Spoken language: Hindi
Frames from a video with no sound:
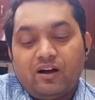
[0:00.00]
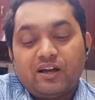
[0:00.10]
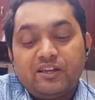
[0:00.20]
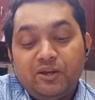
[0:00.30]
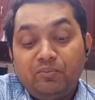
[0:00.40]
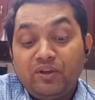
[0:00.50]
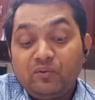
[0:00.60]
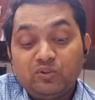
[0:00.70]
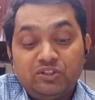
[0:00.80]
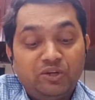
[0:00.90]
आखिर में
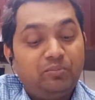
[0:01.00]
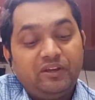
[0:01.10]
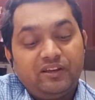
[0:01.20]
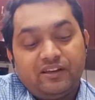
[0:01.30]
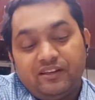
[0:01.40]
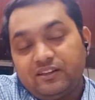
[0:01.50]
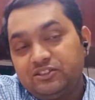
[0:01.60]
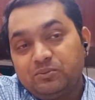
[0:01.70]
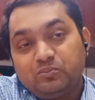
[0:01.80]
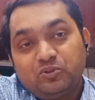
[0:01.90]
वो दिन भी आया
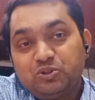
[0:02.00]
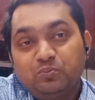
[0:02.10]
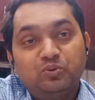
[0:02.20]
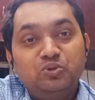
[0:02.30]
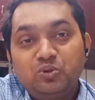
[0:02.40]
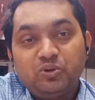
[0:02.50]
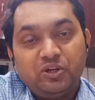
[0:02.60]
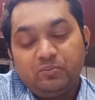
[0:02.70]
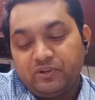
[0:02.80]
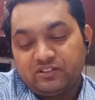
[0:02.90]
जब कुछ बूंदों
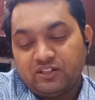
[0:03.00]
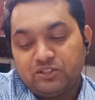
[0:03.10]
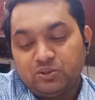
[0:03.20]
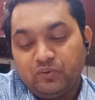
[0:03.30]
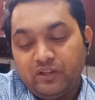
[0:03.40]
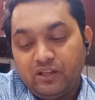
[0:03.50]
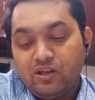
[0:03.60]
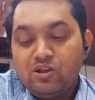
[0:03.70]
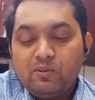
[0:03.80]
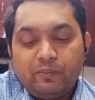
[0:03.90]
की बरसात हुई
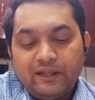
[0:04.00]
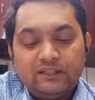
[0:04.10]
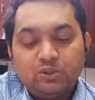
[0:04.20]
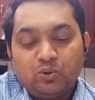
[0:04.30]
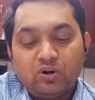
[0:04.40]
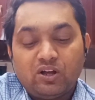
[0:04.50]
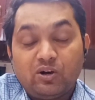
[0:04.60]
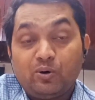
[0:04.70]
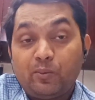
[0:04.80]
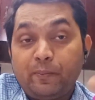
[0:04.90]
फल थोड़ा
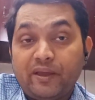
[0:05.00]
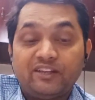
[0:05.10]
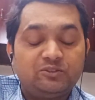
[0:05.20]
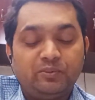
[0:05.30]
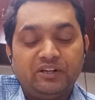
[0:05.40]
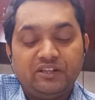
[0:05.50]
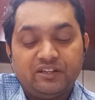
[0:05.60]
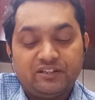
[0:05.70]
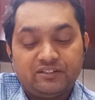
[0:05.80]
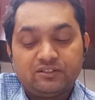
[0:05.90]
और प्यास बड़ी
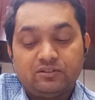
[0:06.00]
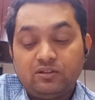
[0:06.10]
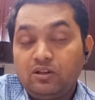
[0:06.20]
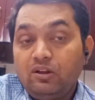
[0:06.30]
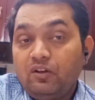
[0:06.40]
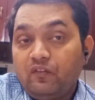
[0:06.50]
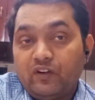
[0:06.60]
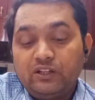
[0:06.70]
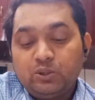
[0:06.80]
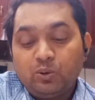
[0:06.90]
है
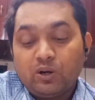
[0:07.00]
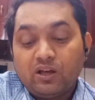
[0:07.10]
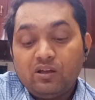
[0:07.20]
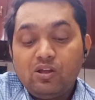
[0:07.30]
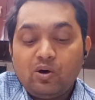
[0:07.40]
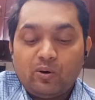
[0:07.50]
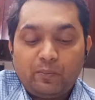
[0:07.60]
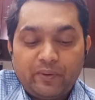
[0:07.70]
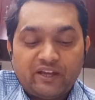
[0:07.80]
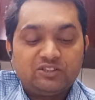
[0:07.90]
फल थोड़ा और
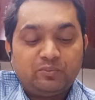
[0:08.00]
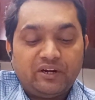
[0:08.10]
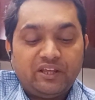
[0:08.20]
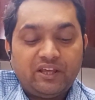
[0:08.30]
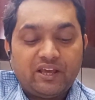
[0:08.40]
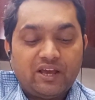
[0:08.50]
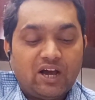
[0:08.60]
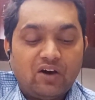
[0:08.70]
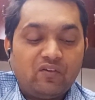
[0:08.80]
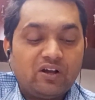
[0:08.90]
प्यास बड़ी है
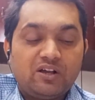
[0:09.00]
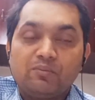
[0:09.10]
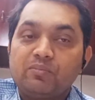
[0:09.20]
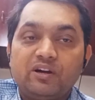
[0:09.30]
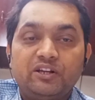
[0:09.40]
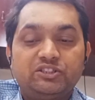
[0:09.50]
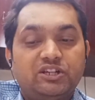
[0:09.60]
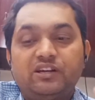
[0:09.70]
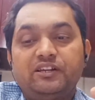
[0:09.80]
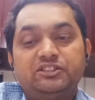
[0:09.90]
आवक कम
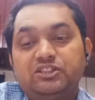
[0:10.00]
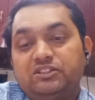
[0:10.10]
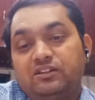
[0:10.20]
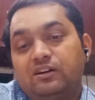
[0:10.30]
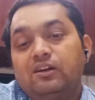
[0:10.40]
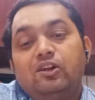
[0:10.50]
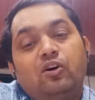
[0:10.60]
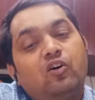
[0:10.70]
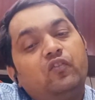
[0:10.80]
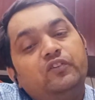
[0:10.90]
खर्चा है ज़्यादा
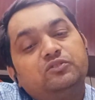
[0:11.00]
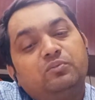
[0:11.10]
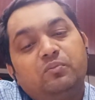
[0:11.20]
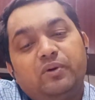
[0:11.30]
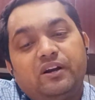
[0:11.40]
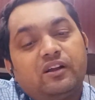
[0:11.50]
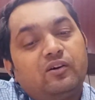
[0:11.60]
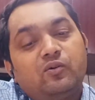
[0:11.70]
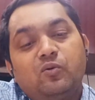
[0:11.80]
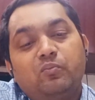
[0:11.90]
ऑफिस में बैठा
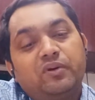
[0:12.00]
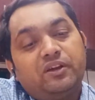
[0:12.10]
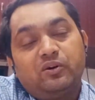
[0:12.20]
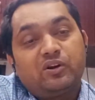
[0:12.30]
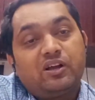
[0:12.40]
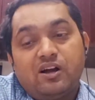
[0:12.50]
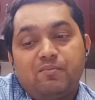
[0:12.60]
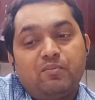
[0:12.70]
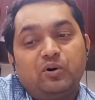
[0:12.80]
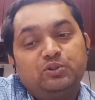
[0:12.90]
हूँ मैं और
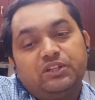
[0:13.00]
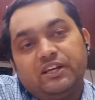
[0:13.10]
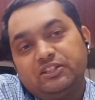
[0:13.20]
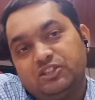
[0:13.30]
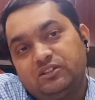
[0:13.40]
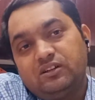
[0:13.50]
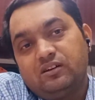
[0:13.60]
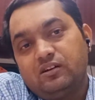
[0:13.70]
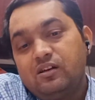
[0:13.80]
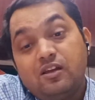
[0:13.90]
काम बहुत है ज़्यादा